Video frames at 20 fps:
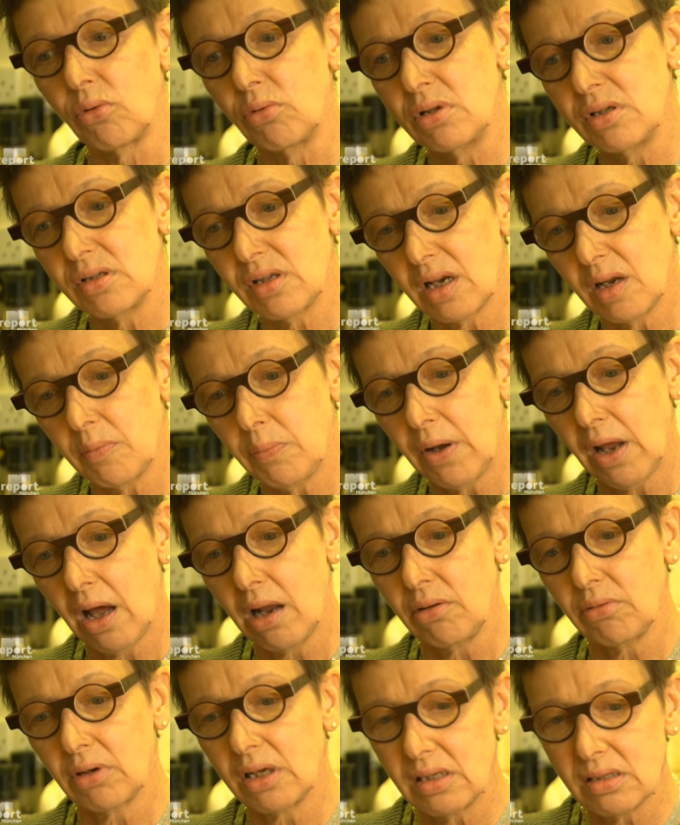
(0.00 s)
unsere
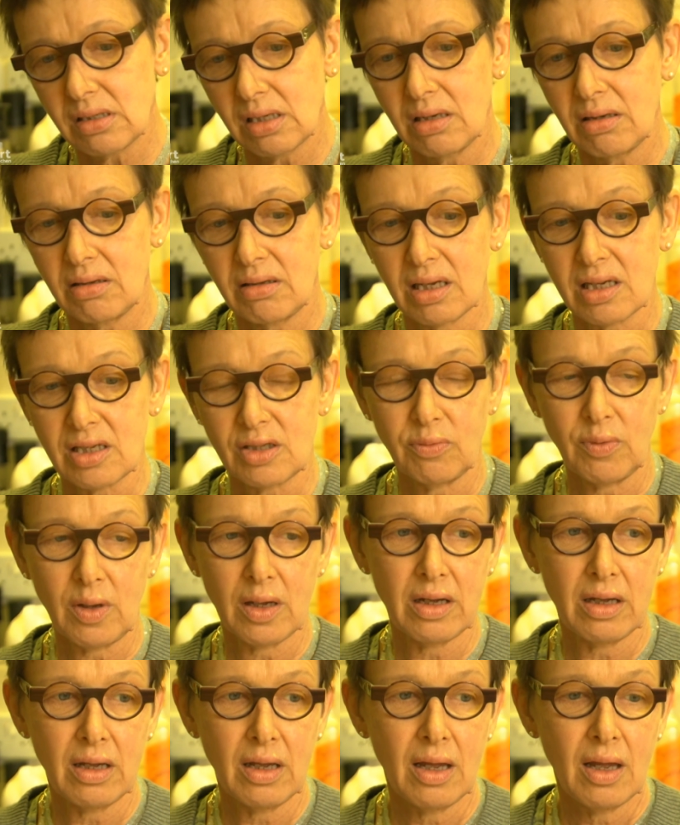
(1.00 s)
Planungen sind, dass
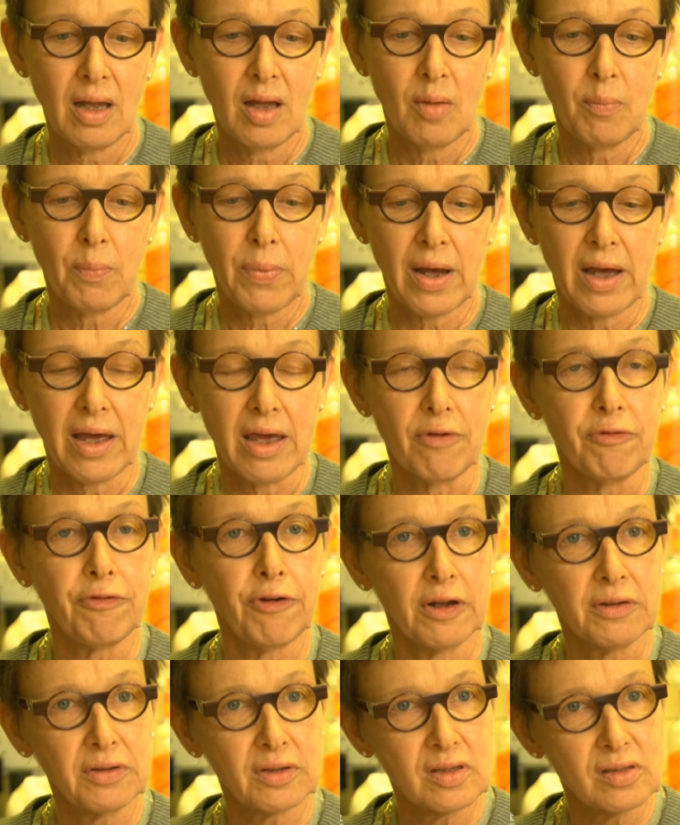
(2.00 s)
wir bei
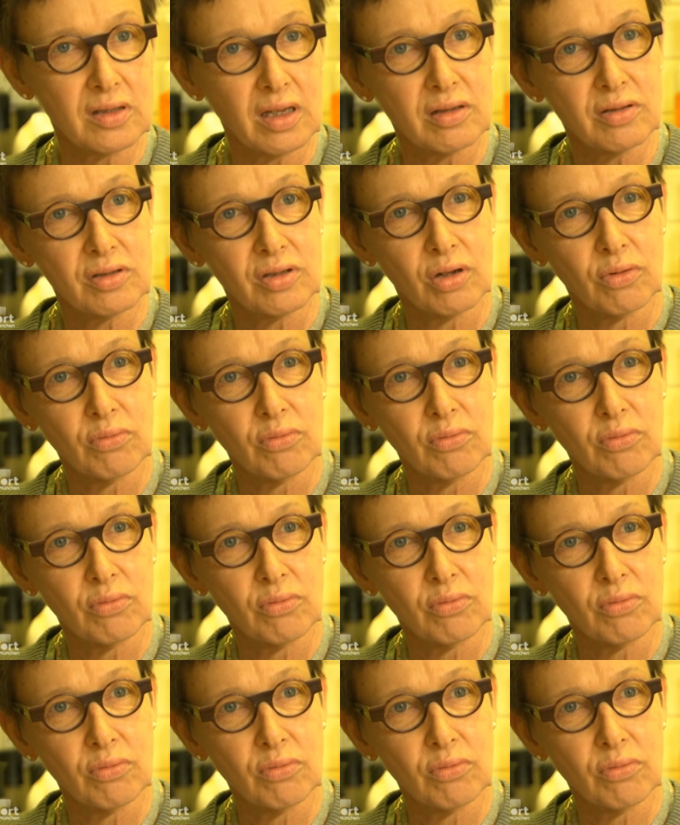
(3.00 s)
fortgesetzter